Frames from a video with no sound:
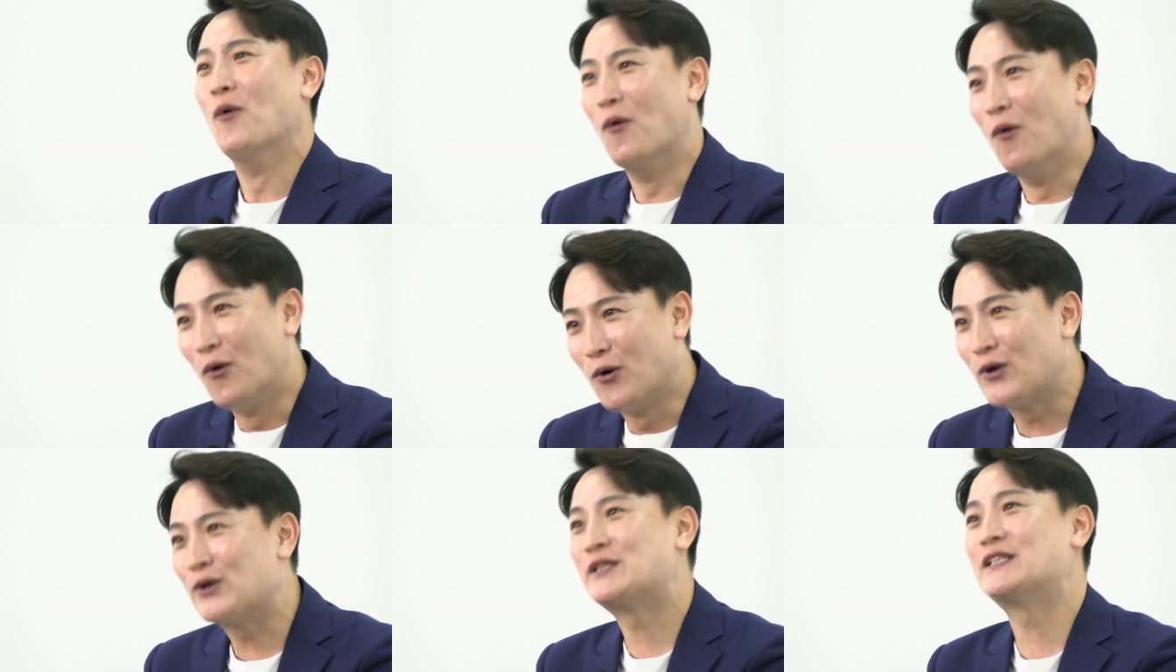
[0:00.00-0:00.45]

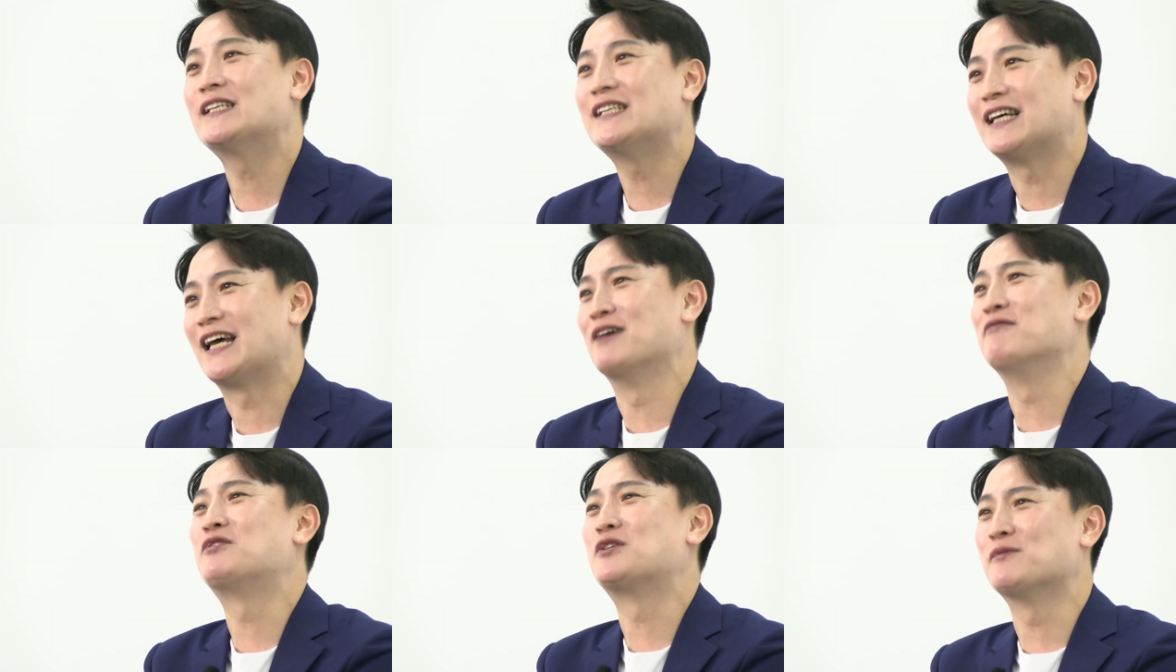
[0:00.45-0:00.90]

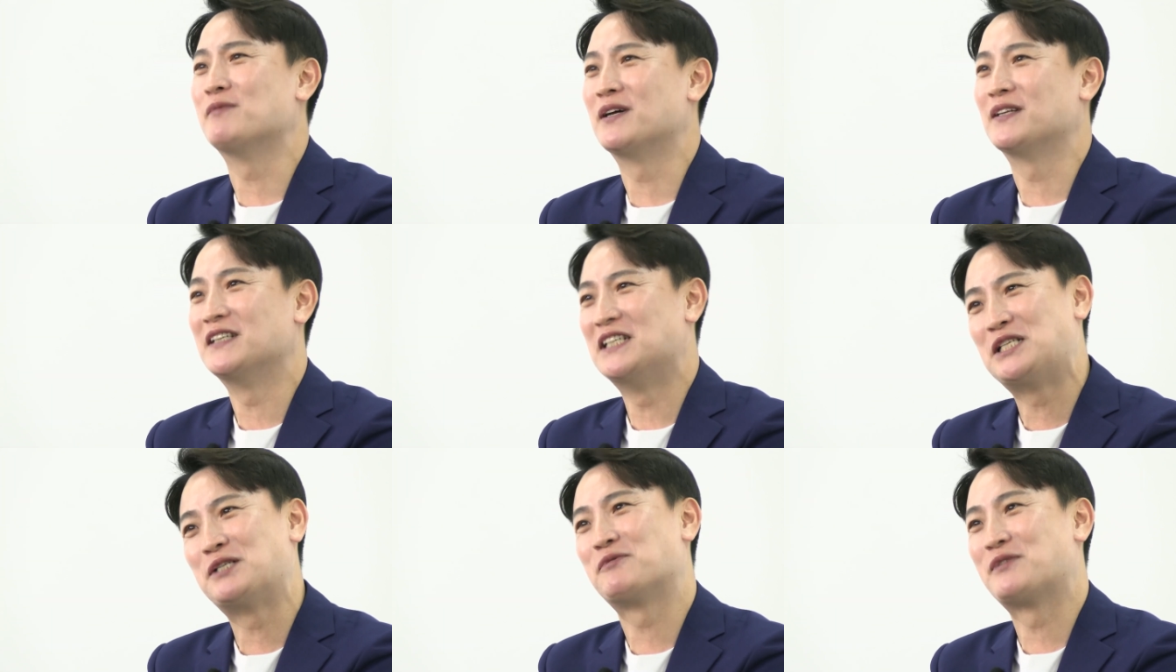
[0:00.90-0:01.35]
오로지
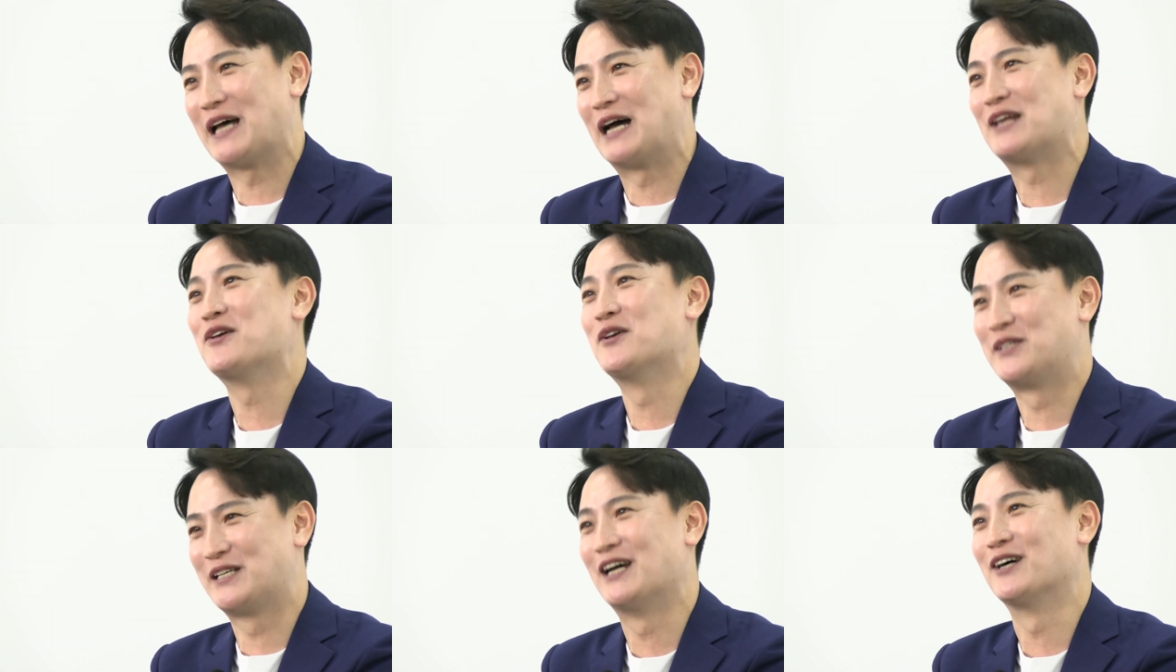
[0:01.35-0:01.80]
MC만
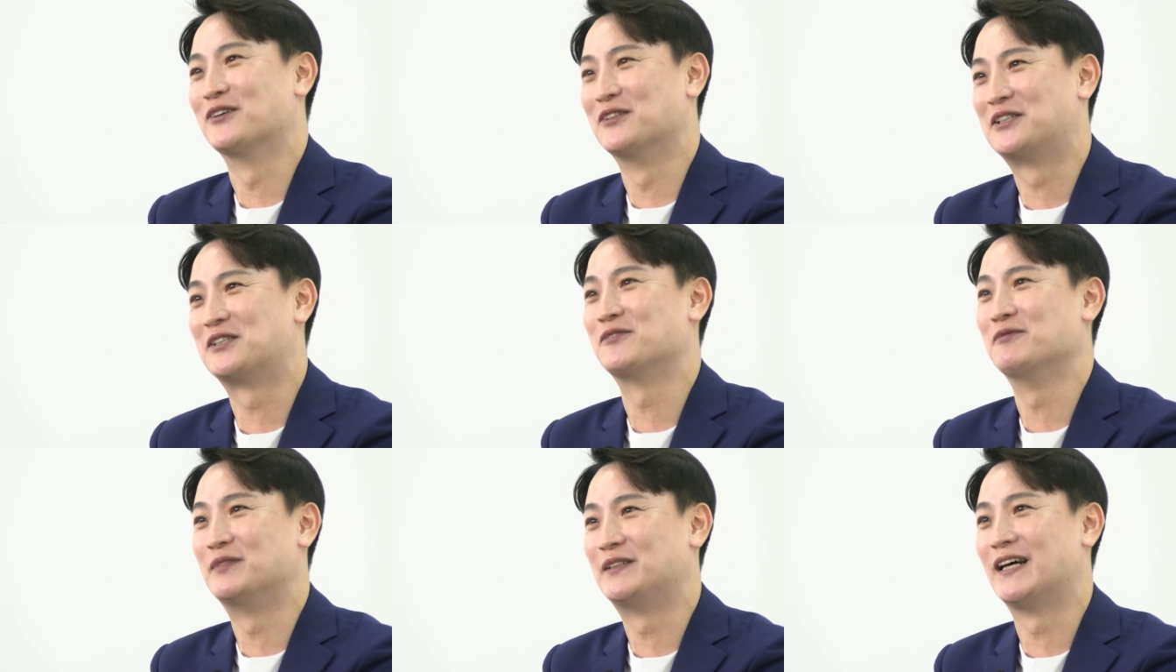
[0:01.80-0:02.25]
24년째 하고
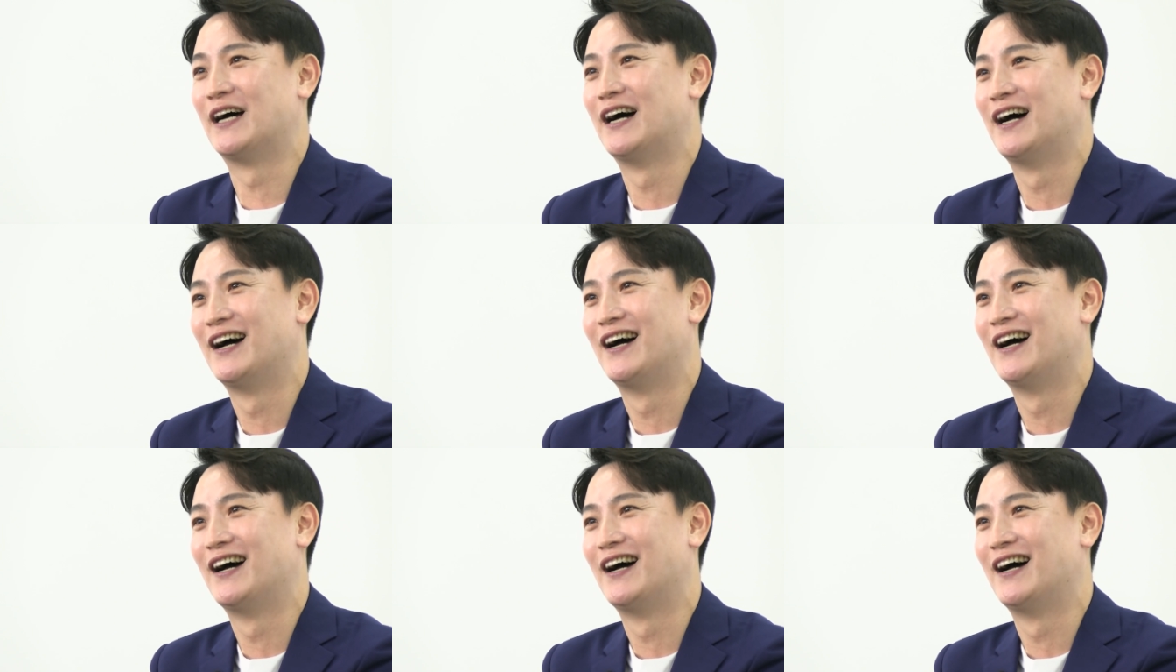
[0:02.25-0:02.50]
있습니다.